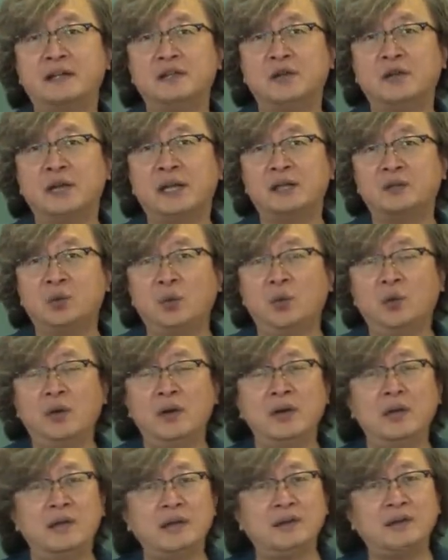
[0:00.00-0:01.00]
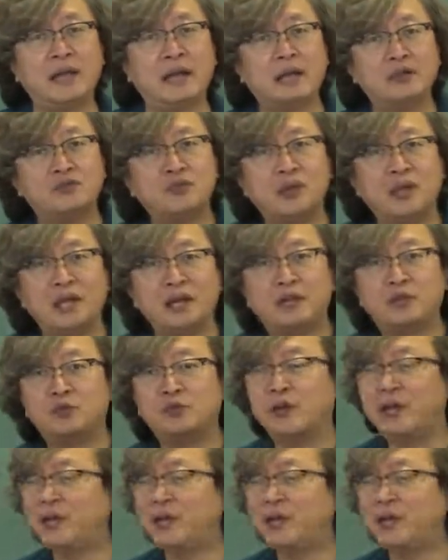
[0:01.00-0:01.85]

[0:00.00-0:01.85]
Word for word: 하더라도 나중에라도